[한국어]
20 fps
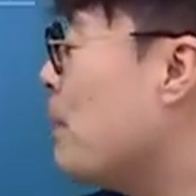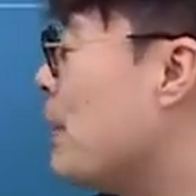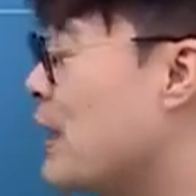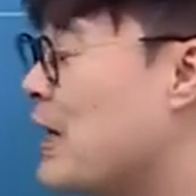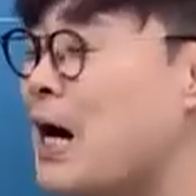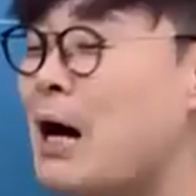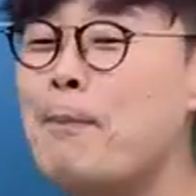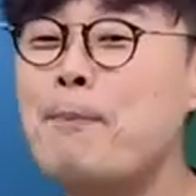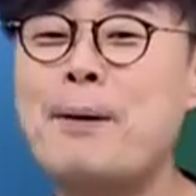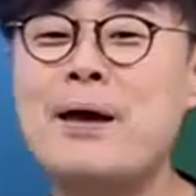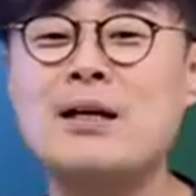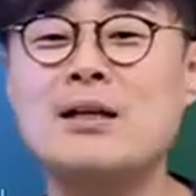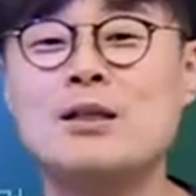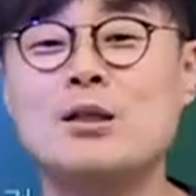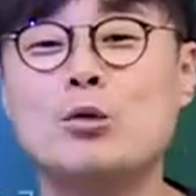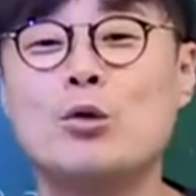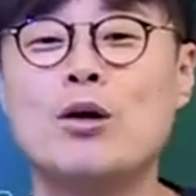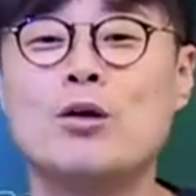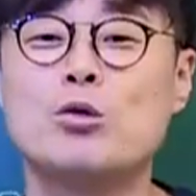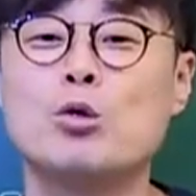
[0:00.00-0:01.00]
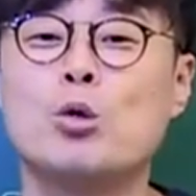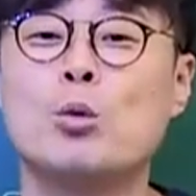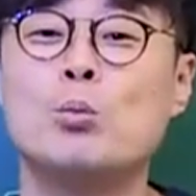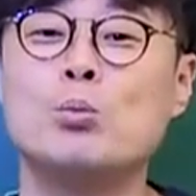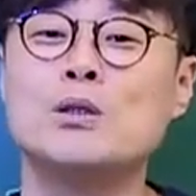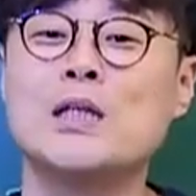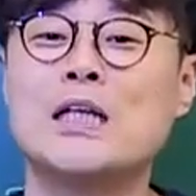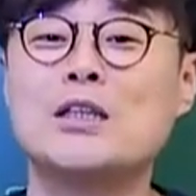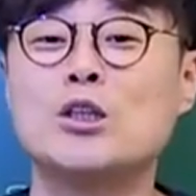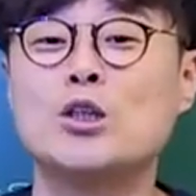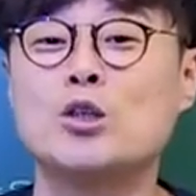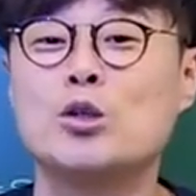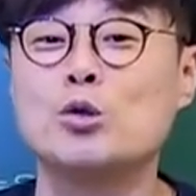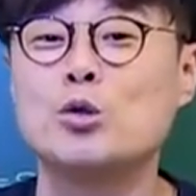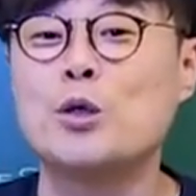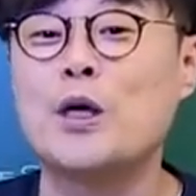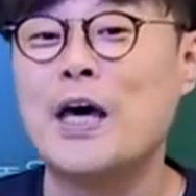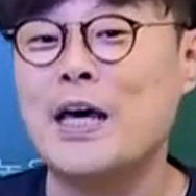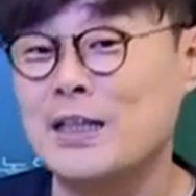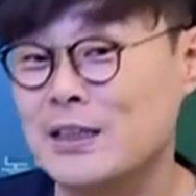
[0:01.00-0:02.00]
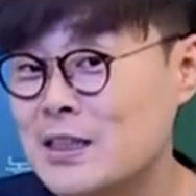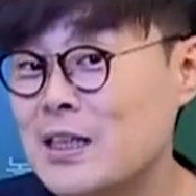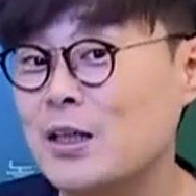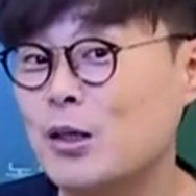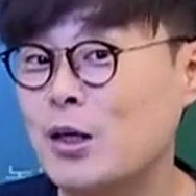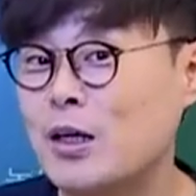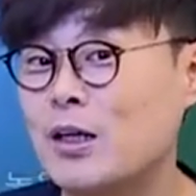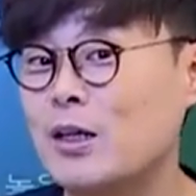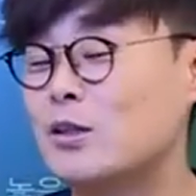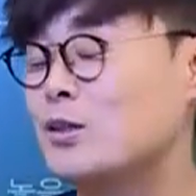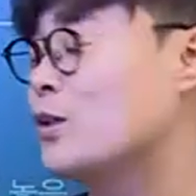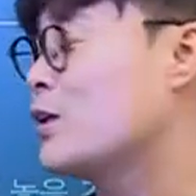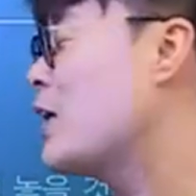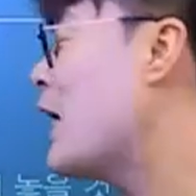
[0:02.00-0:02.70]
및 카페를 이용해서 공부를 하시는 것도 괜찮아요. 알았죠?